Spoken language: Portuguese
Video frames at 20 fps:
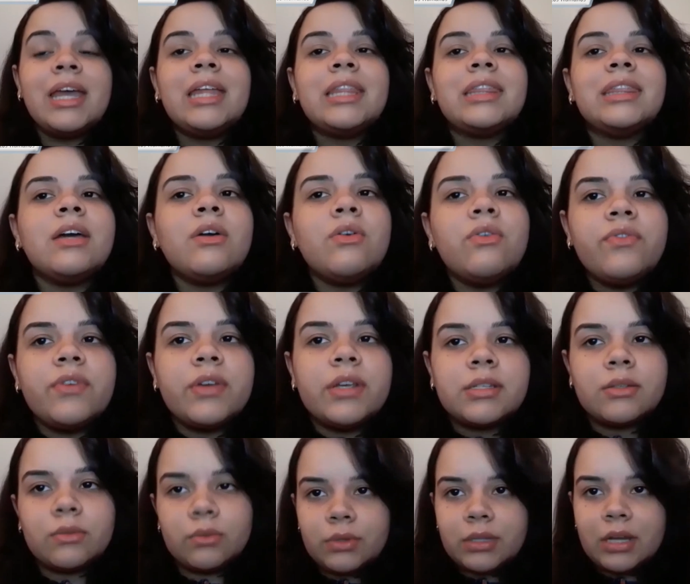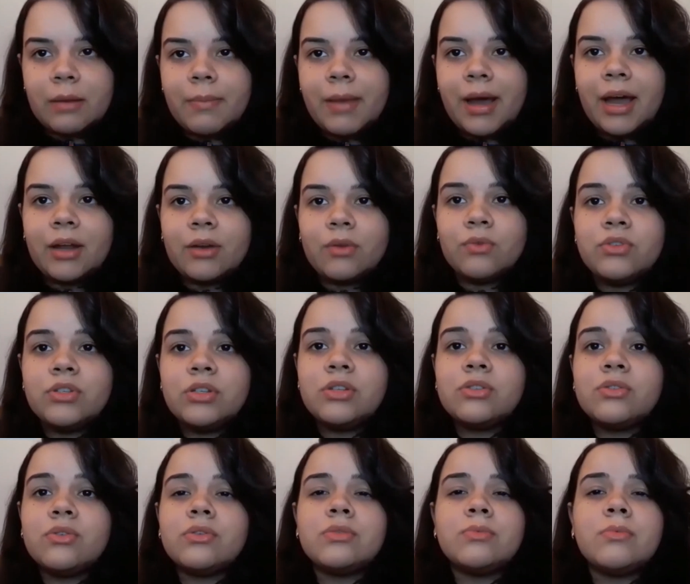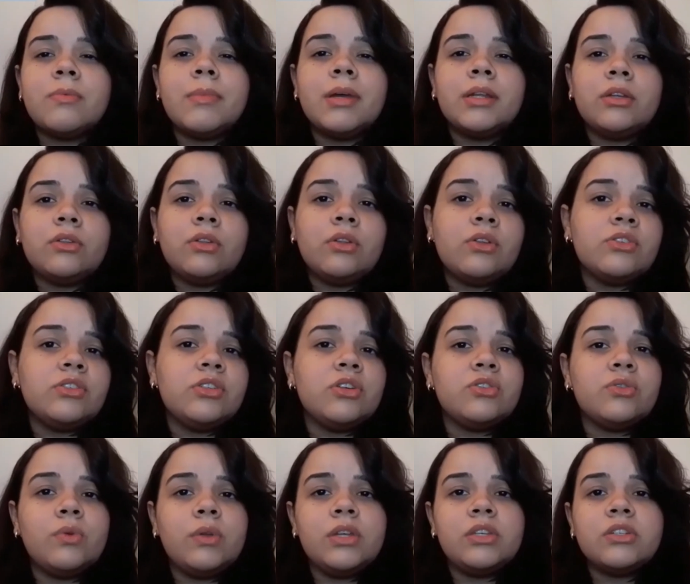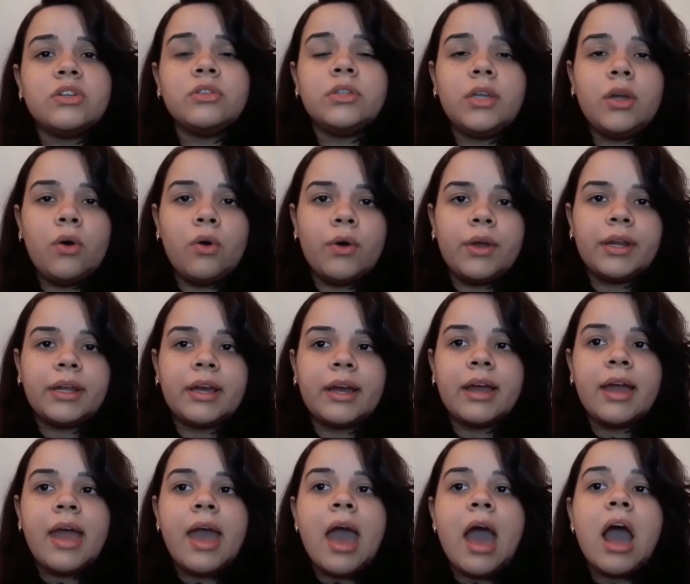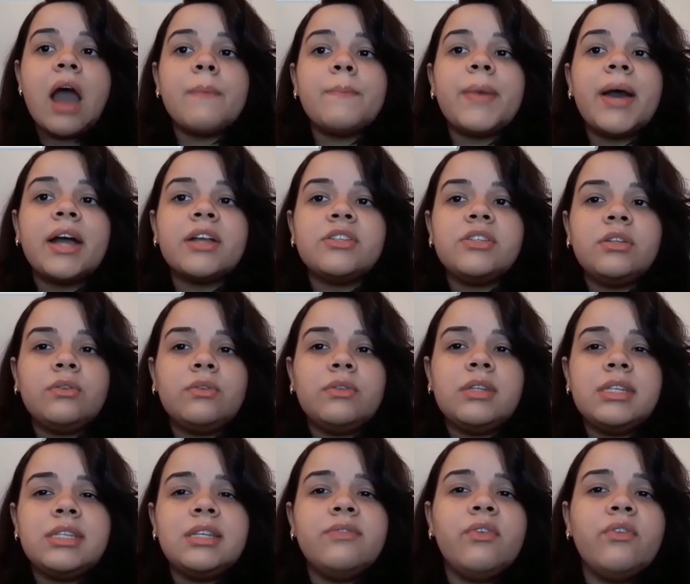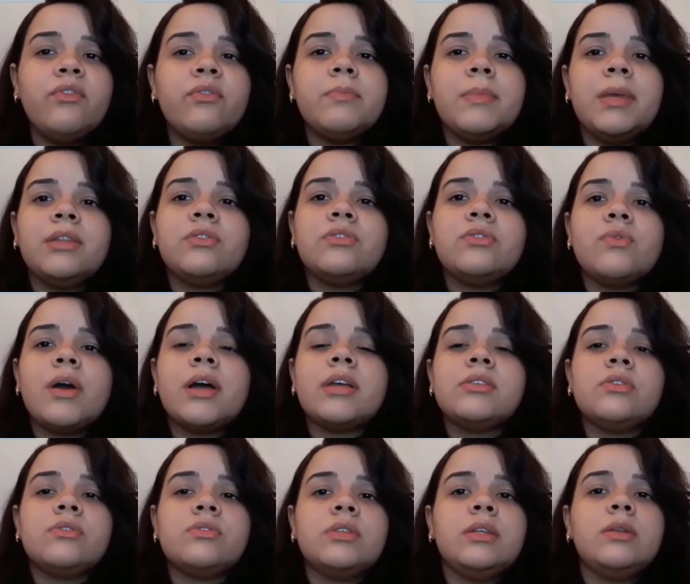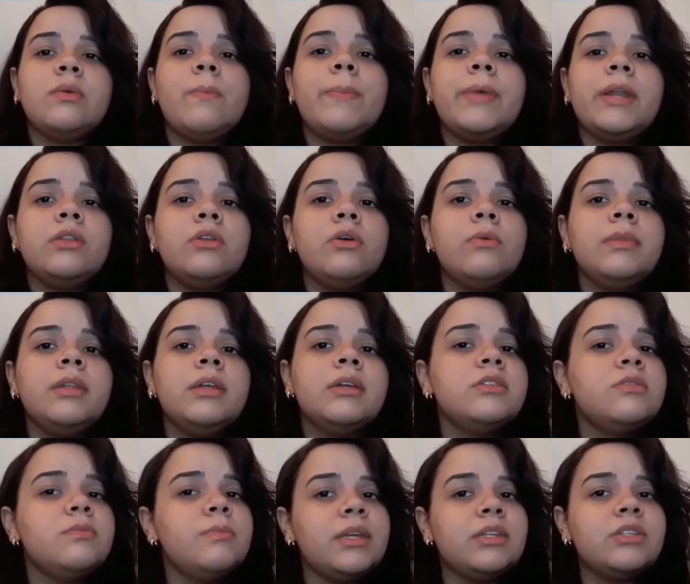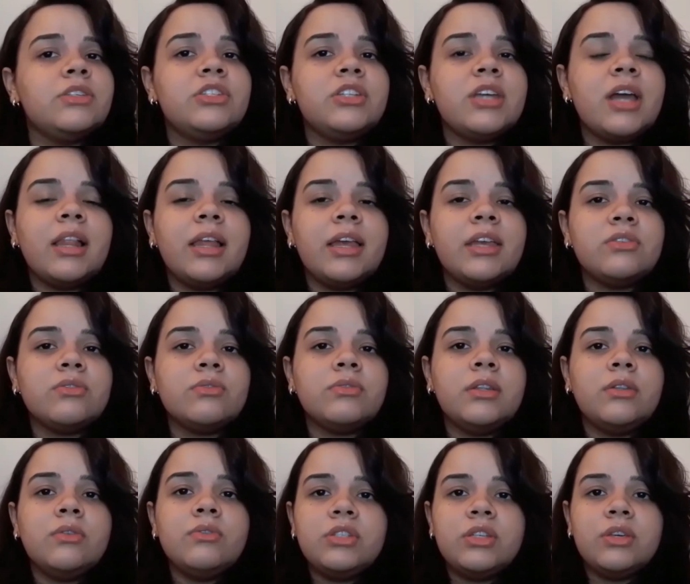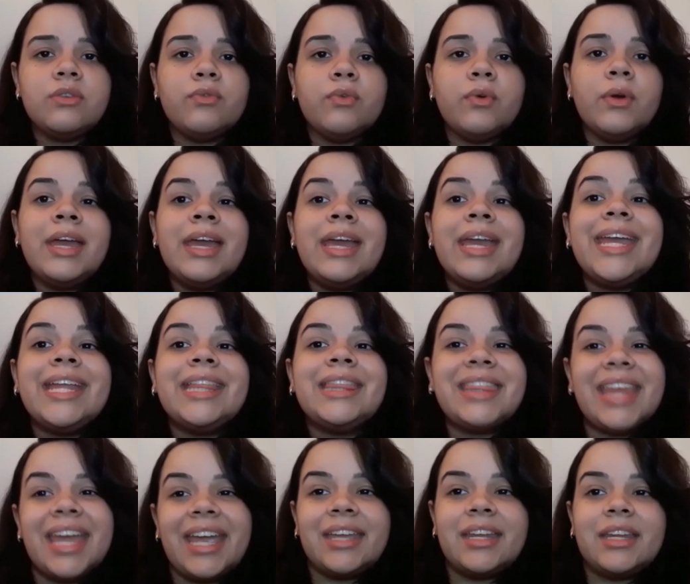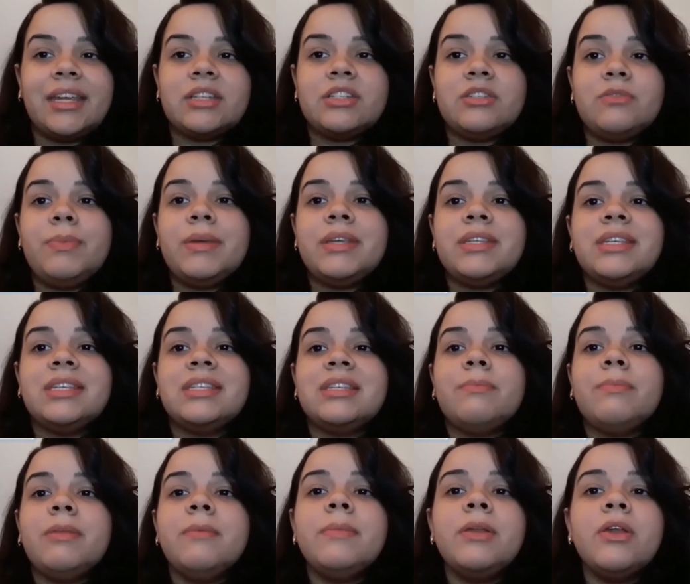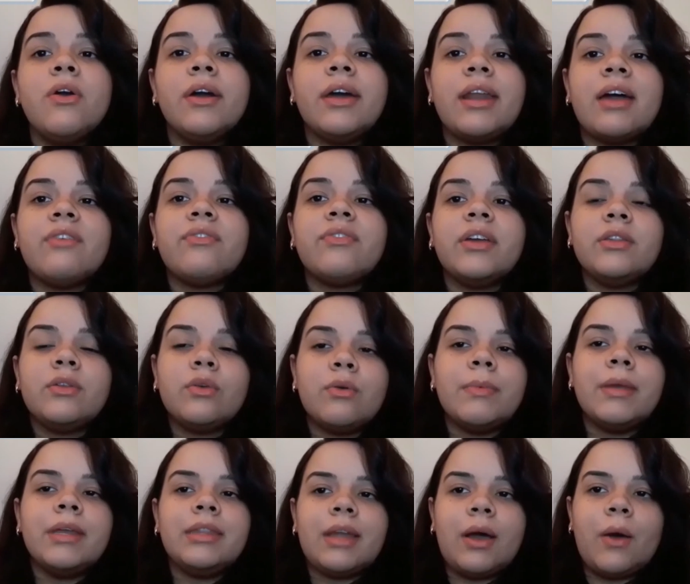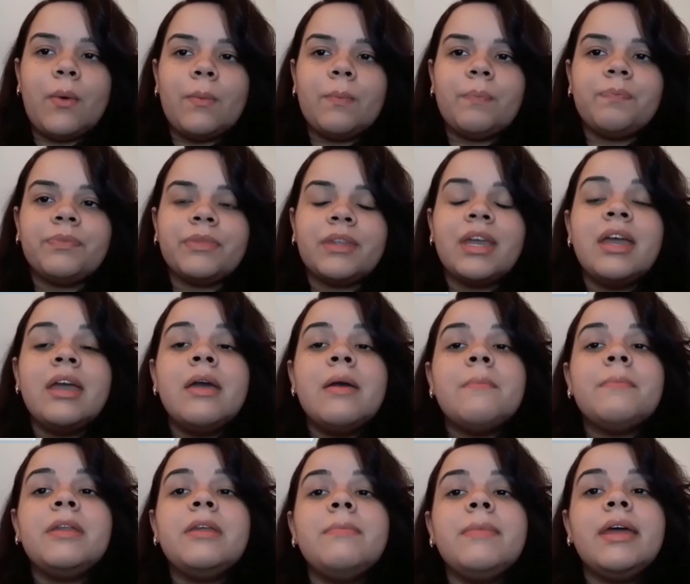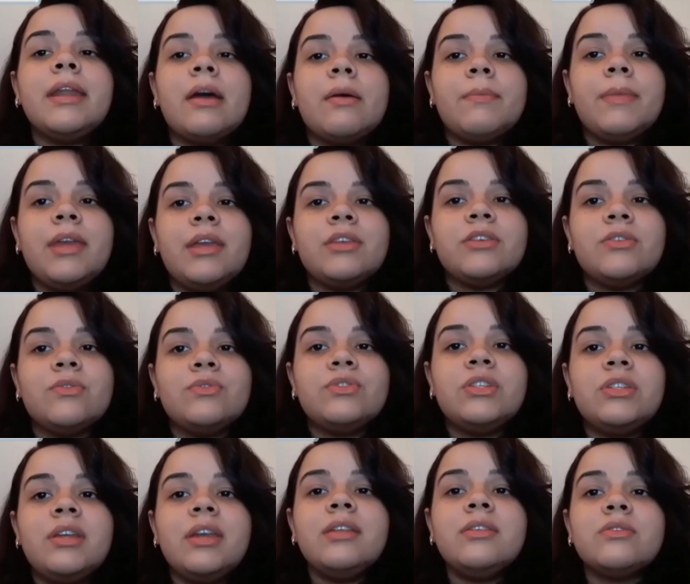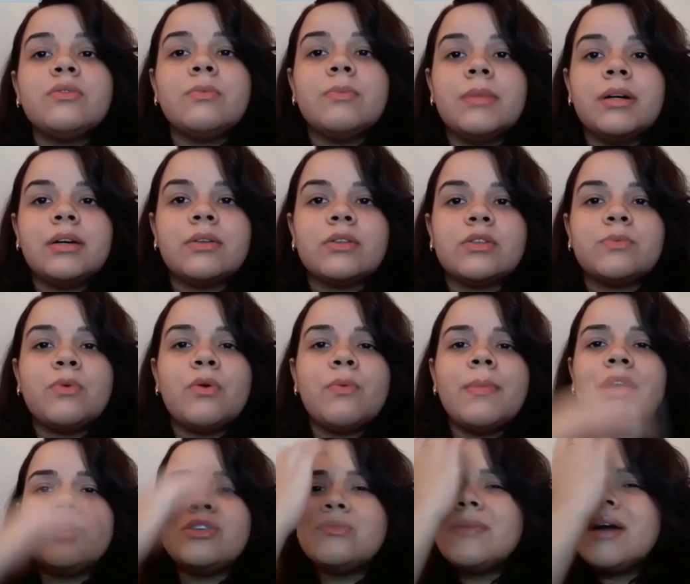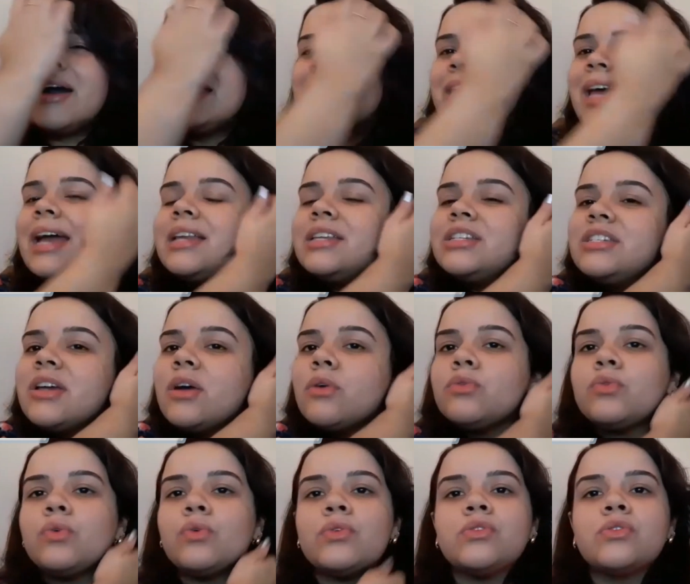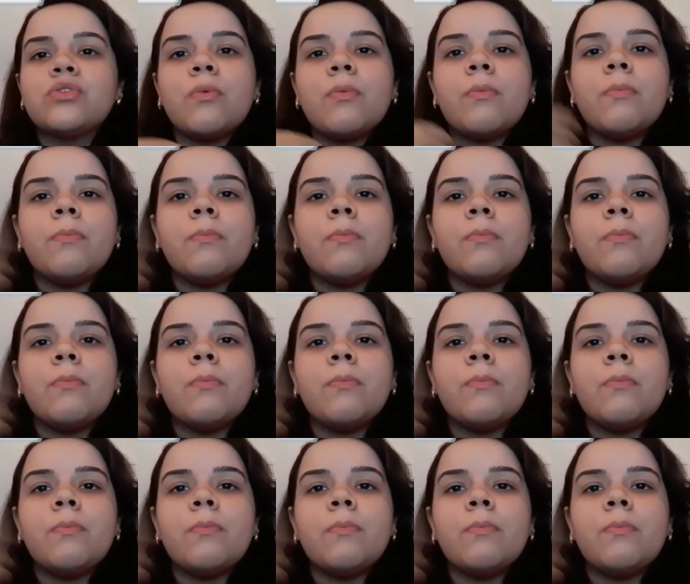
Na confecção do trabalho, utilizou-se uma metodologia jurídica teórica, a partir do desenvolvimento de um raciocínio predominantemente dialético dedutivo e técnica de pesquisa bibliográfica e documental. Primeiramente, os direitos humanos, por meio de uma análise de autores como